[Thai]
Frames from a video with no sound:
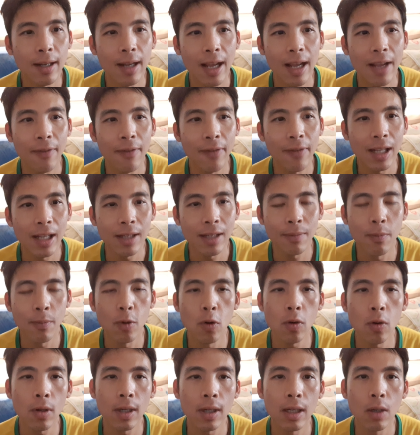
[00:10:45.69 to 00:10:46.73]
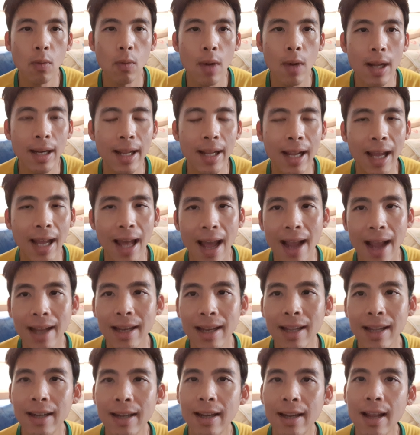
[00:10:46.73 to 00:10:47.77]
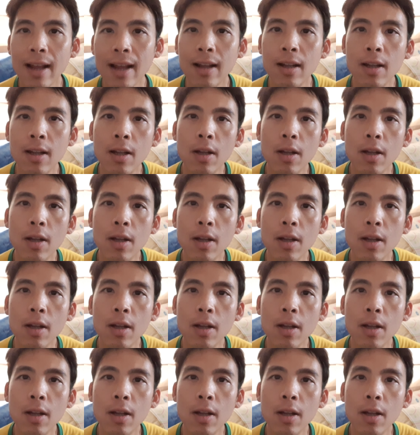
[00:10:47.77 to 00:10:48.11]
ใน Facebook หรือว่าในขายดีเนี่ย